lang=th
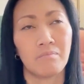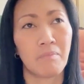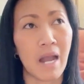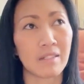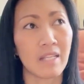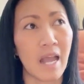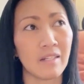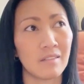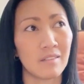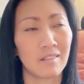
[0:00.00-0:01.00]
บางท่าน
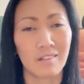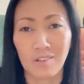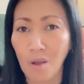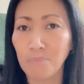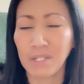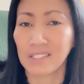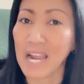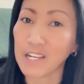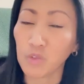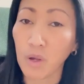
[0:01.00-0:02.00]
ก็เปิด
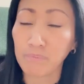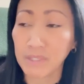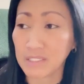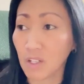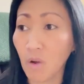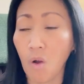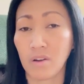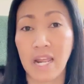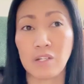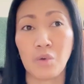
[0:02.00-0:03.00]
ร้านนวดเป็นเจ้าของ
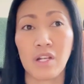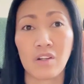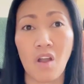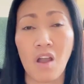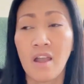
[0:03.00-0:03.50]
ร้านนวดแล้วก็